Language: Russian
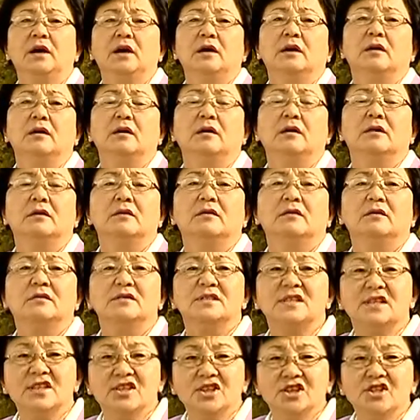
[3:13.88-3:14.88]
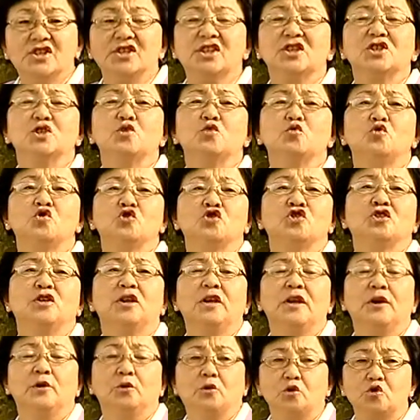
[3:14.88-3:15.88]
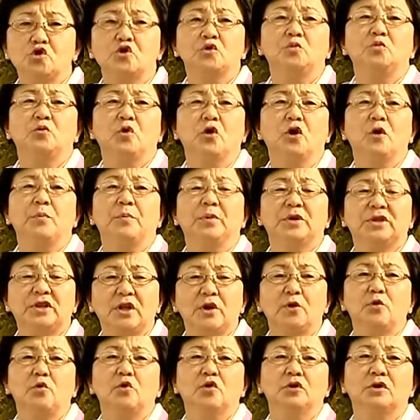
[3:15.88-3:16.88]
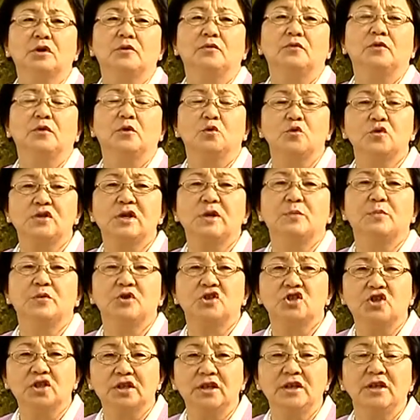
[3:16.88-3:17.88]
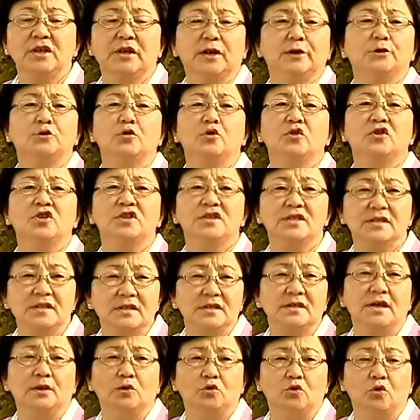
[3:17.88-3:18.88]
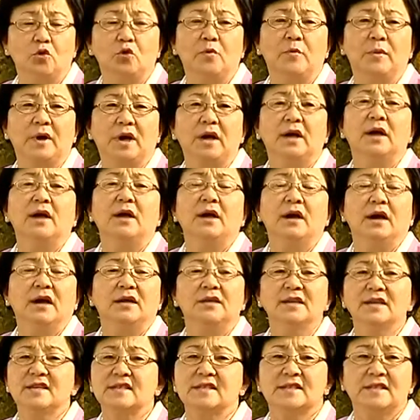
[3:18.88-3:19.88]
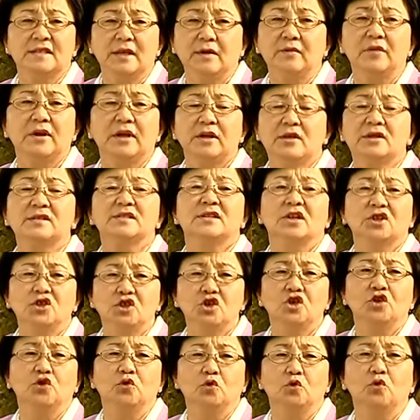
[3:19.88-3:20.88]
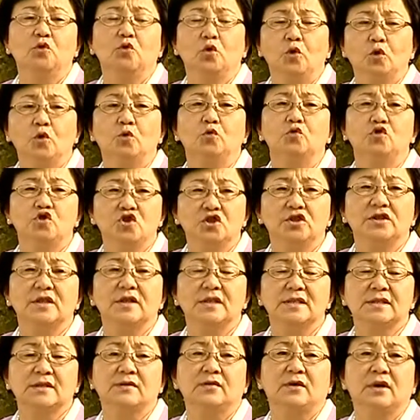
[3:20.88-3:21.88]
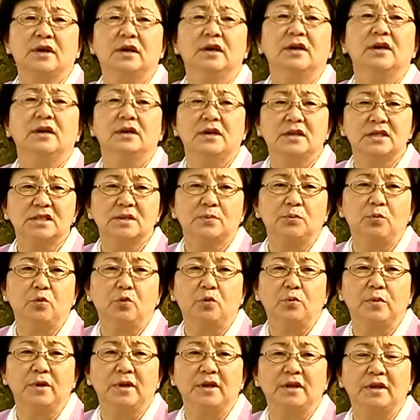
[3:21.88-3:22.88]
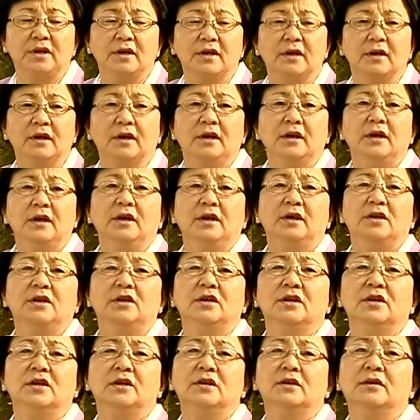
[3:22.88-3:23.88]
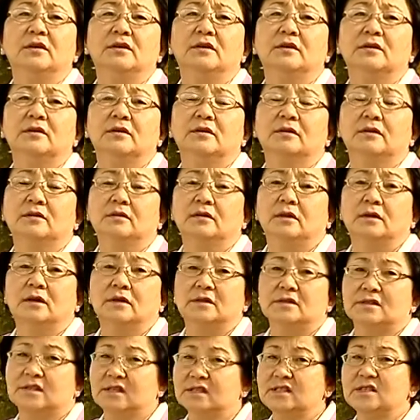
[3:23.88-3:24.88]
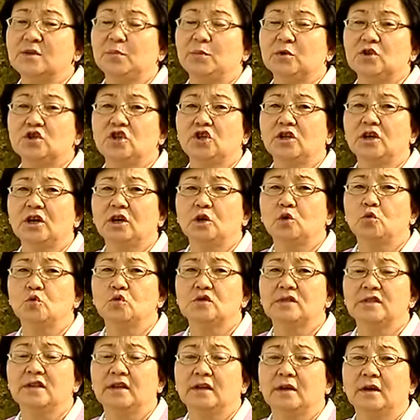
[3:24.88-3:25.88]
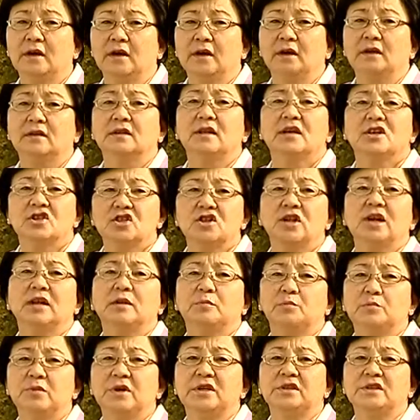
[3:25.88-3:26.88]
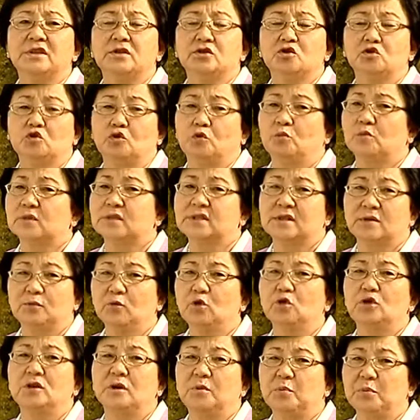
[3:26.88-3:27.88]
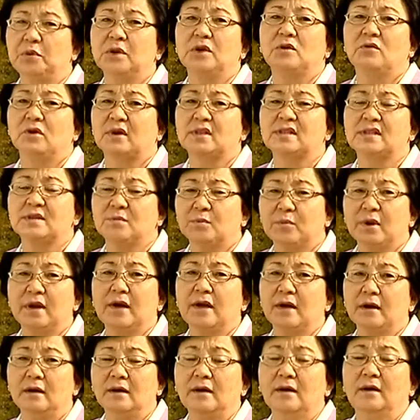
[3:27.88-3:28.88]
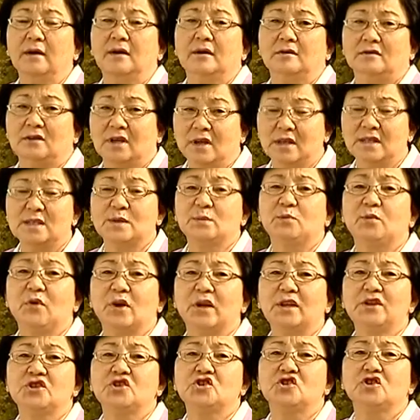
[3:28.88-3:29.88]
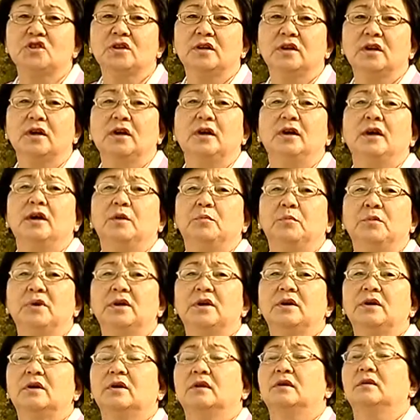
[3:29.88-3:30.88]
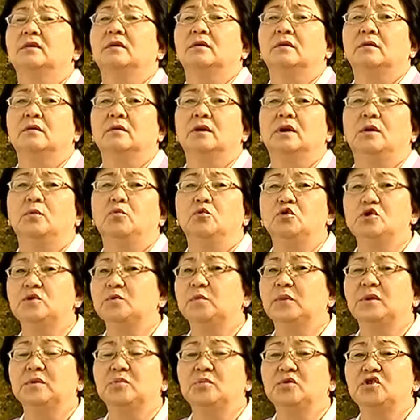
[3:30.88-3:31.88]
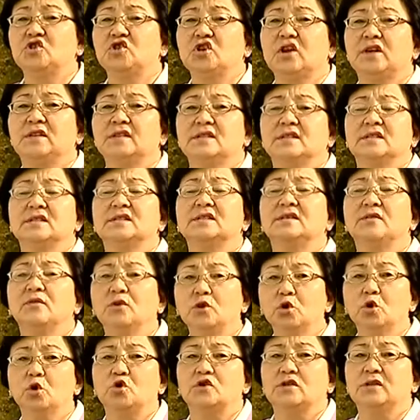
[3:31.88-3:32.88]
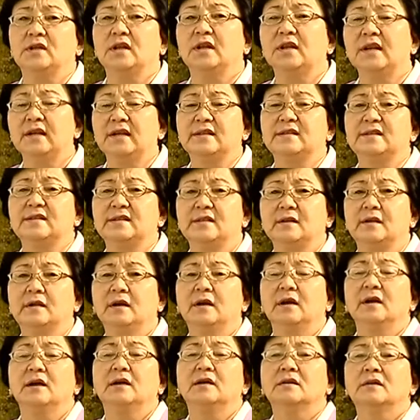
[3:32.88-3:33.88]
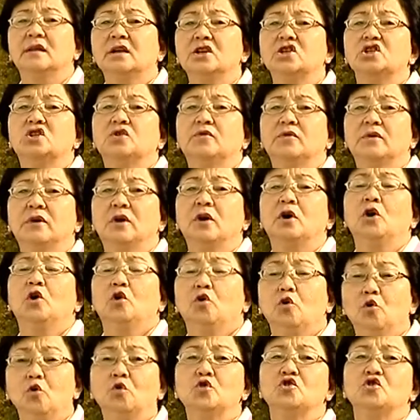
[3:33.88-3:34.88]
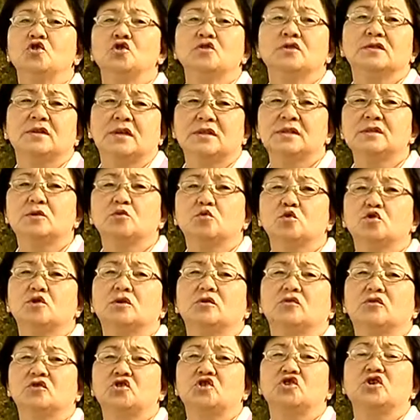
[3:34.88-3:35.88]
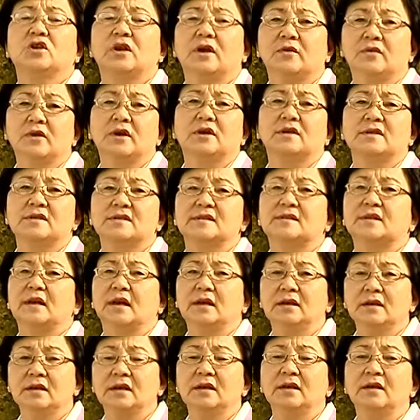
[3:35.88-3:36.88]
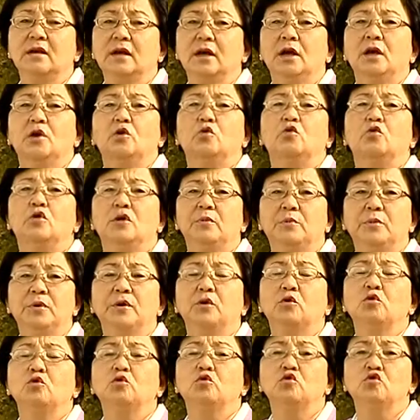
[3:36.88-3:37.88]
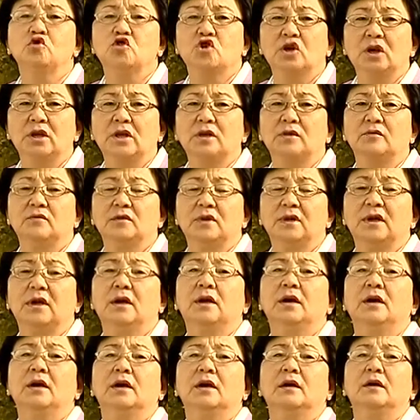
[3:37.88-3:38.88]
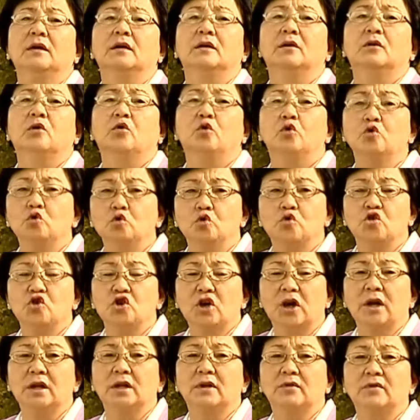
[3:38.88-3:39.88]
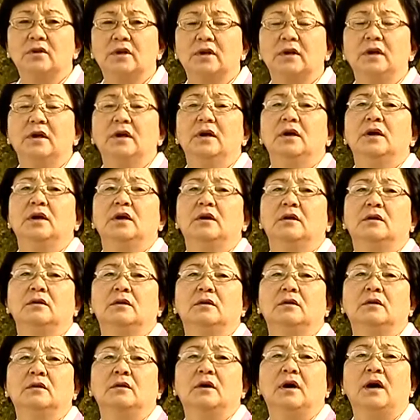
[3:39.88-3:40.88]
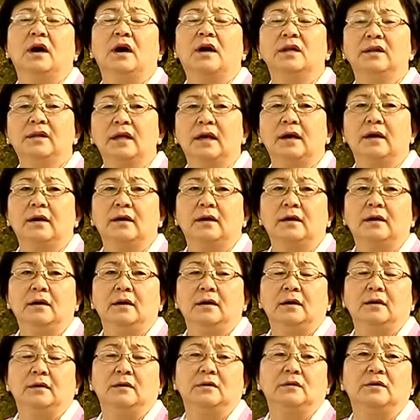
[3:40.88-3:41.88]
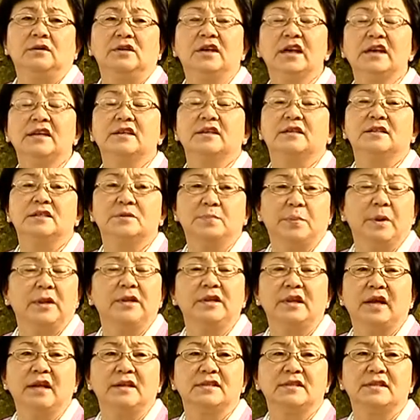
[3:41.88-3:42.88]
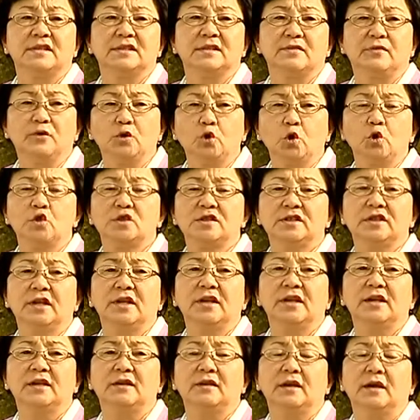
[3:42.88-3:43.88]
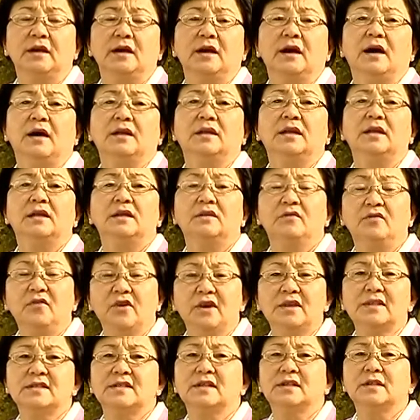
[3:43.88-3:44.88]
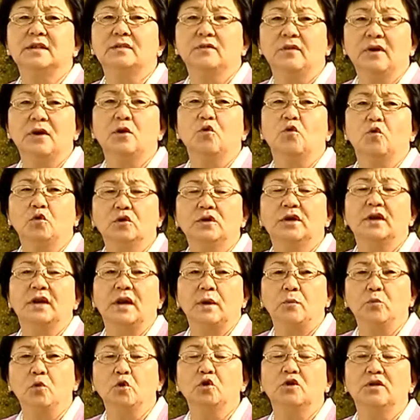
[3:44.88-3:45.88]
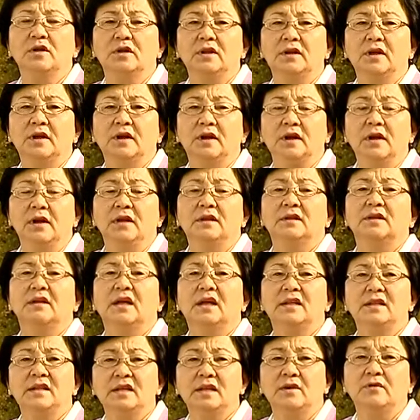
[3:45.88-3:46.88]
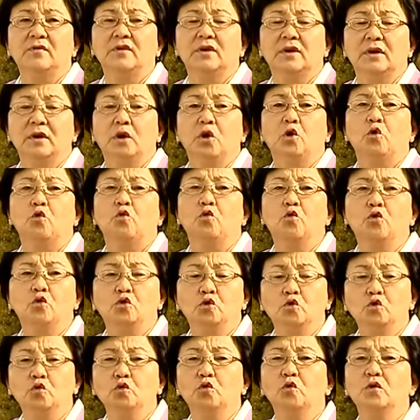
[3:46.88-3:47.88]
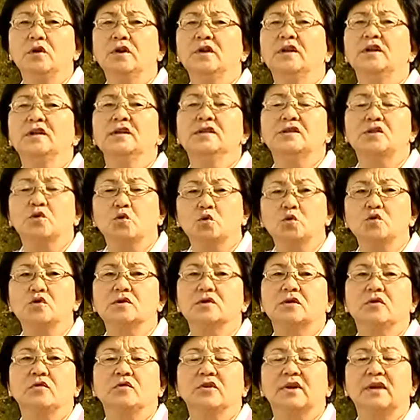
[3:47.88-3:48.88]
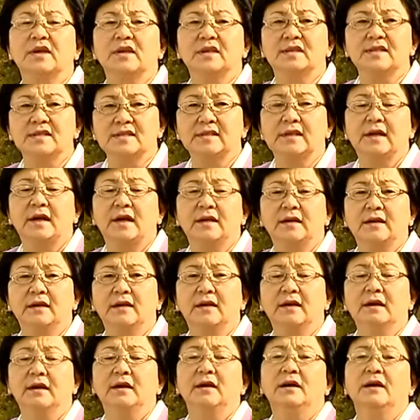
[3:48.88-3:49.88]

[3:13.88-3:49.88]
Э, среди тех же учителей очень много патриотов, людей пожилых, которые не сидят дома. Они составляют значительную долю учительства республики. И э, среди пожилых людей должна отметить, что мы сегодня 1 октября так символично мы э, будем отмечать 90-летие нашего очень заслуженного человека страны Кулипы Кондучаловны, э, Кондучаловой. Э, она, э, ей исполняется 90 лет. Она 22 года работала на Ниве культуры и искусства в Кыргызстане.